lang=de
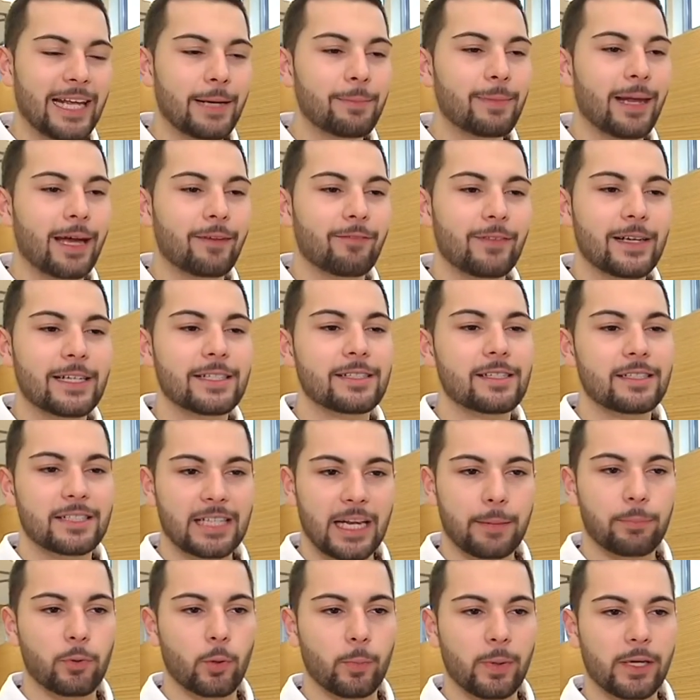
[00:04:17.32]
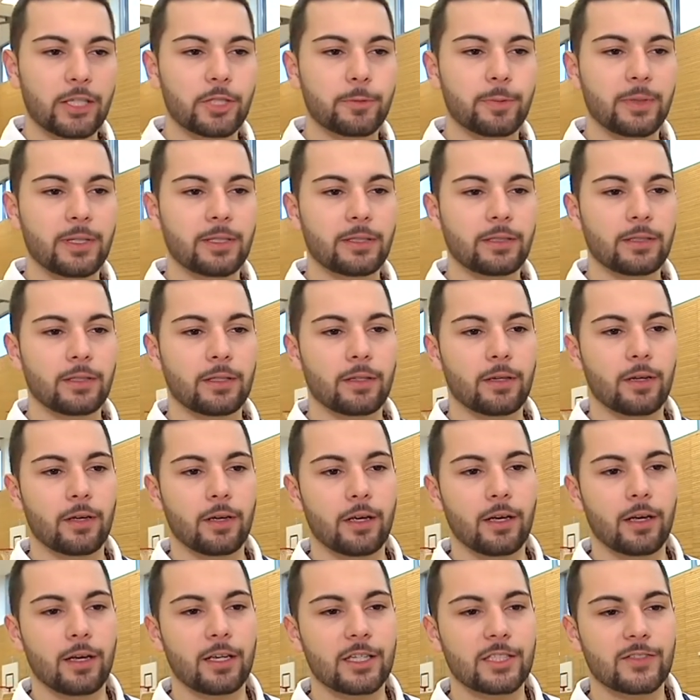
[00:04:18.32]
Leben lang will ich nicht in der Pro B spielen.
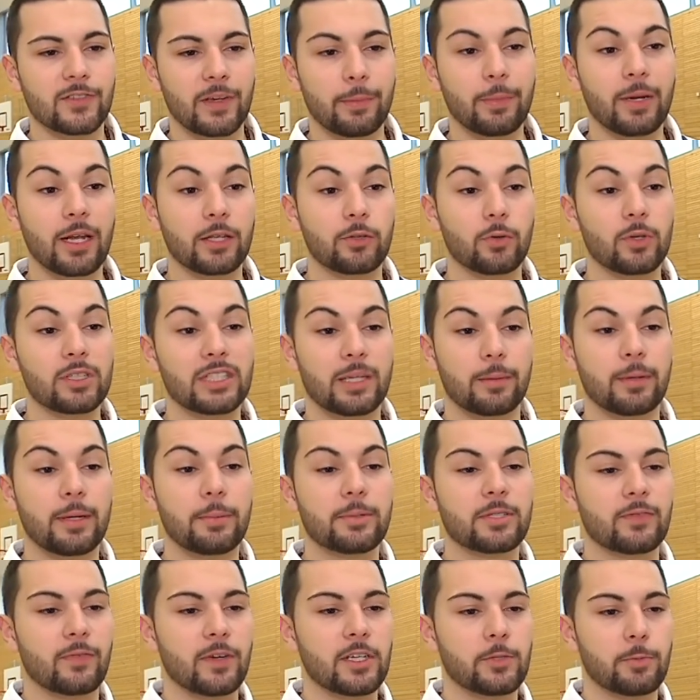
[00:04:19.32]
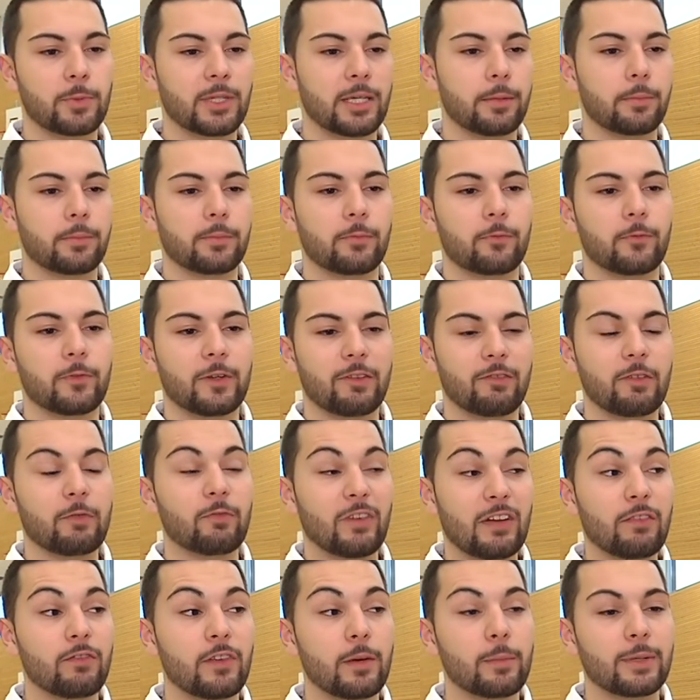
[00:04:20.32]
Äh, es wäre mir natürlich am liebsten, wenn, ich mit dem,
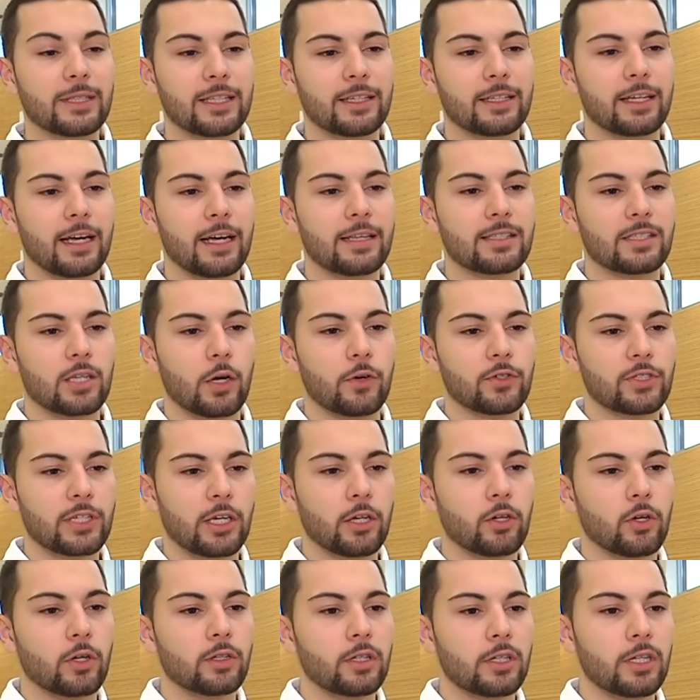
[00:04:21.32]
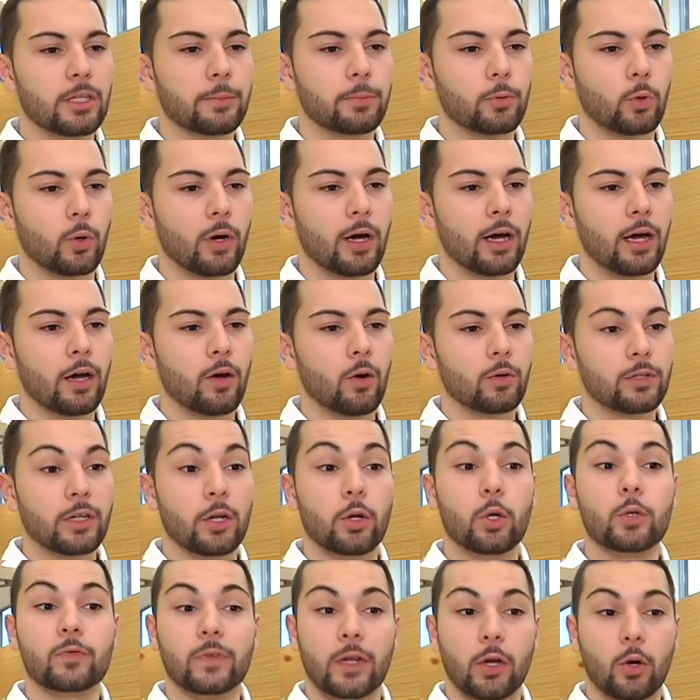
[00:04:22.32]
wenn wir mit den Titans aussteigen könnten in die Pro A und dann
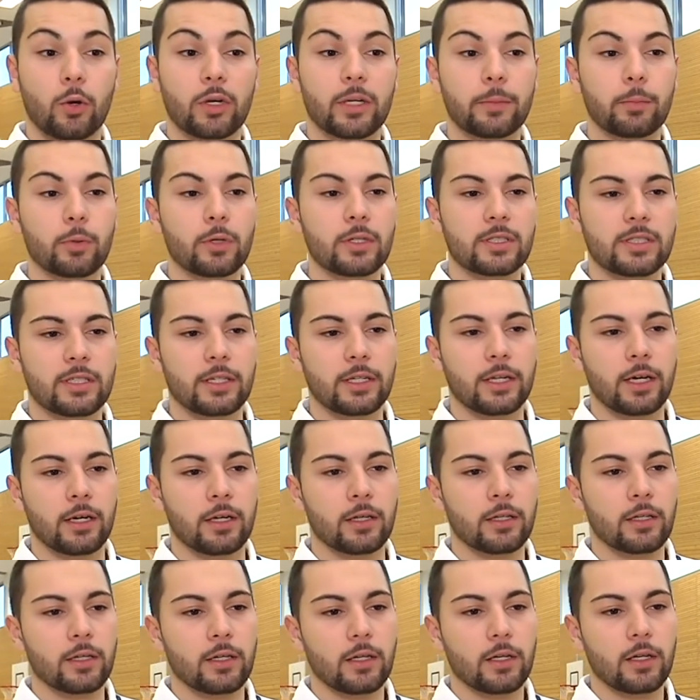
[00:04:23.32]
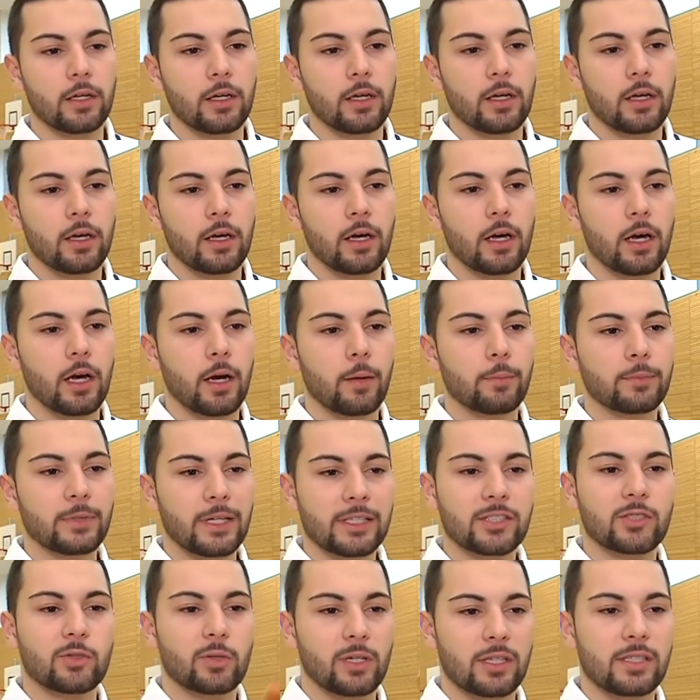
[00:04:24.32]
irgendwann auch in die Bundesliga. Ähm,
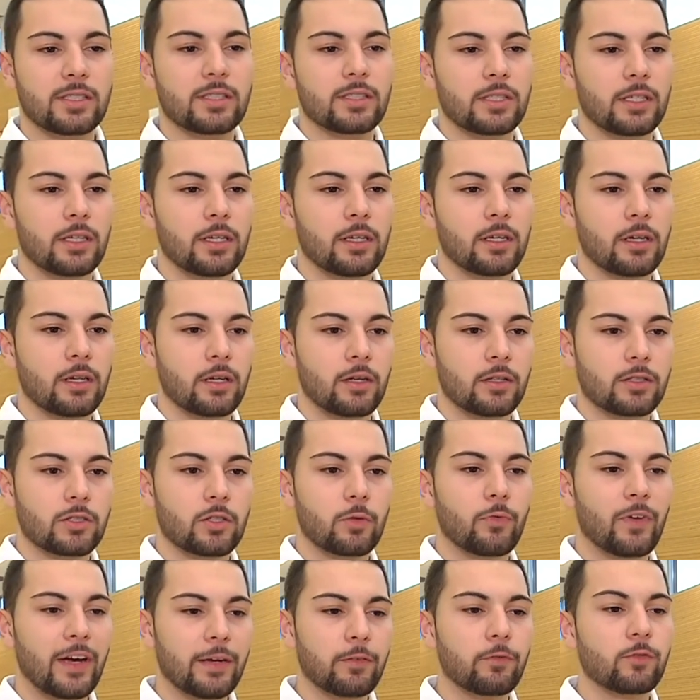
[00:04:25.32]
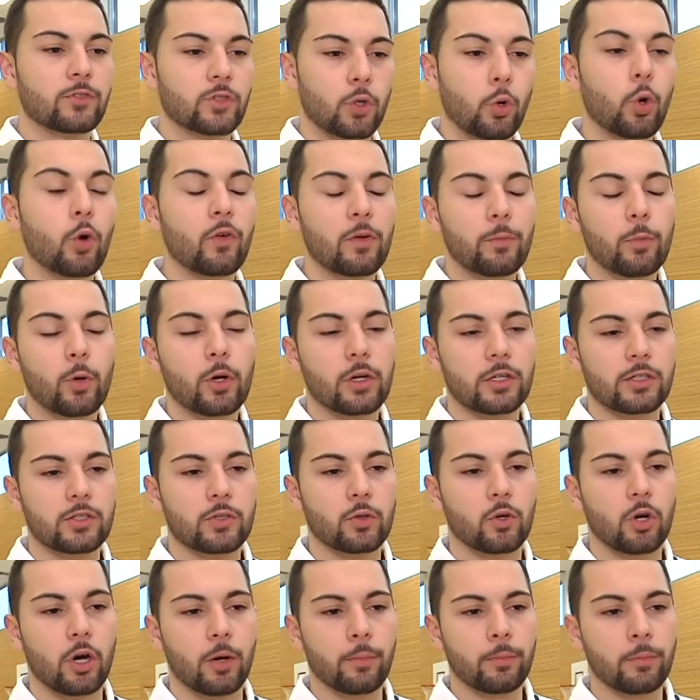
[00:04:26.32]
das ist so das Ziel, so, weit, so hoch wie möglich
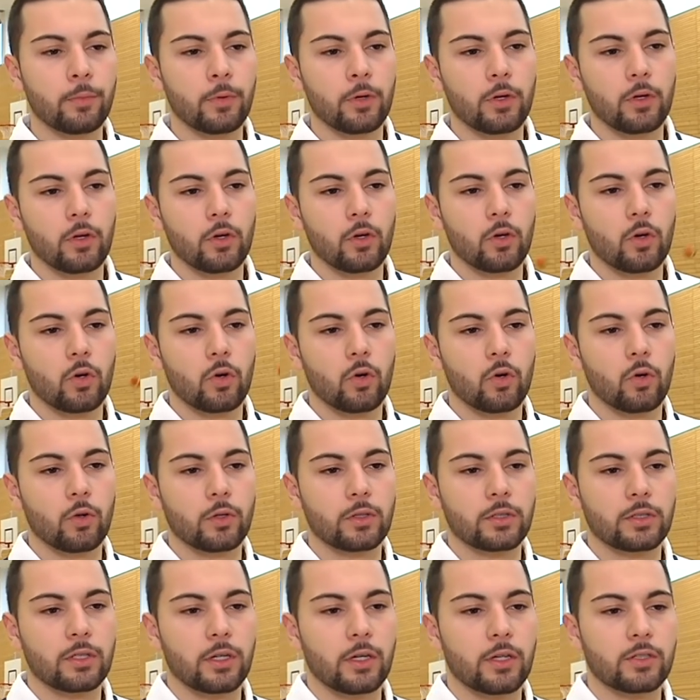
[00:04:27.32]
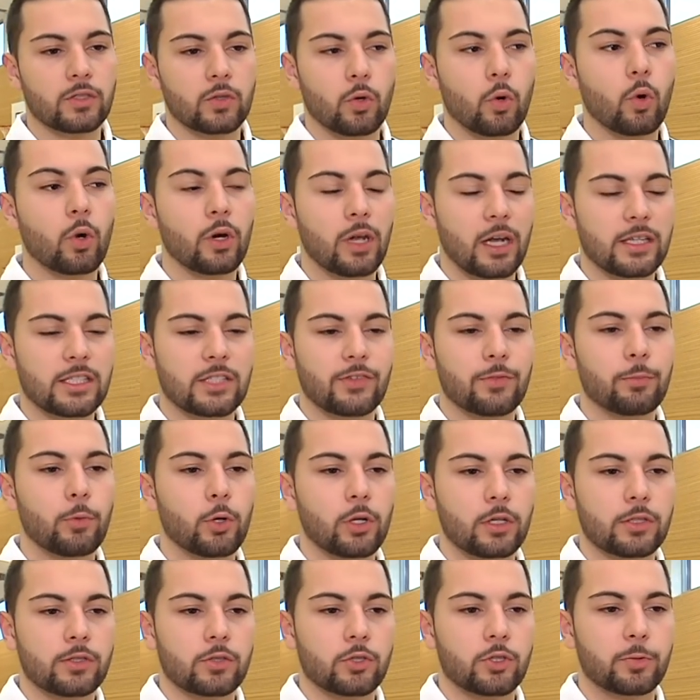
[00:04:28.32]
zu kommen und äh, so hochklassig wie
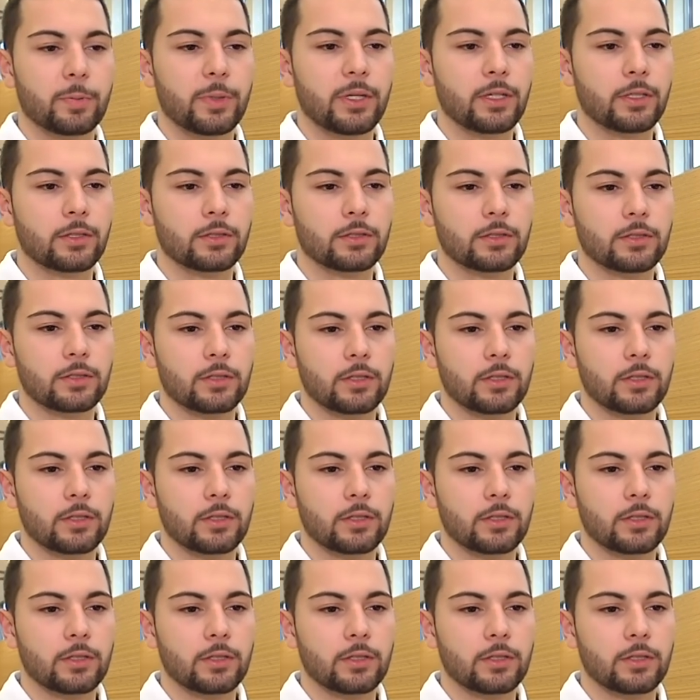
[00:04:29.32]
möglich zu spielen.